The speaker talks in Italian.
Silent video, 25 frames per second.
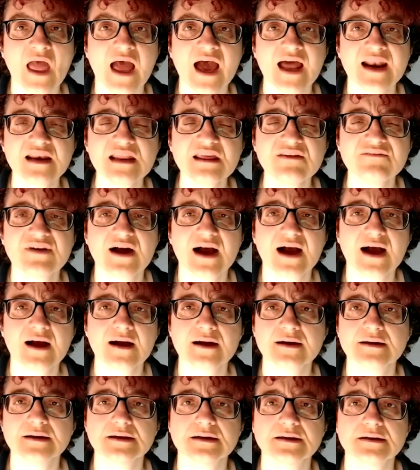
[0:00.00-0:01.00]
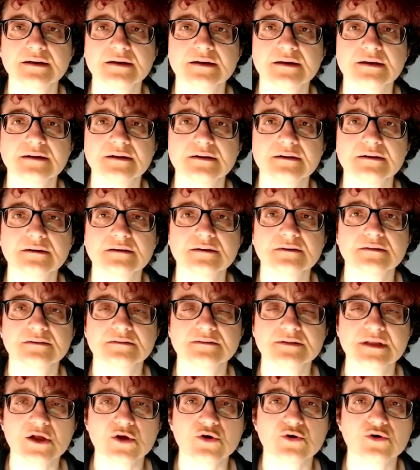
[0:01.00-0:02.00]
arriva eh,
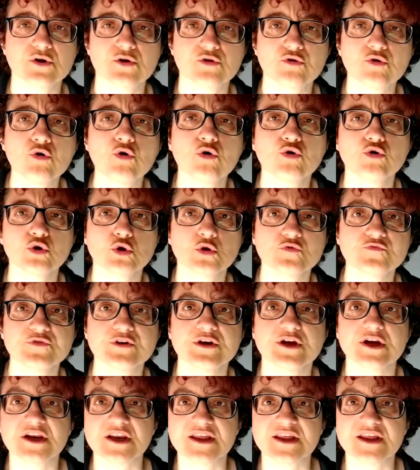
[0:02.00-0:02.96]
nel corridoio dove i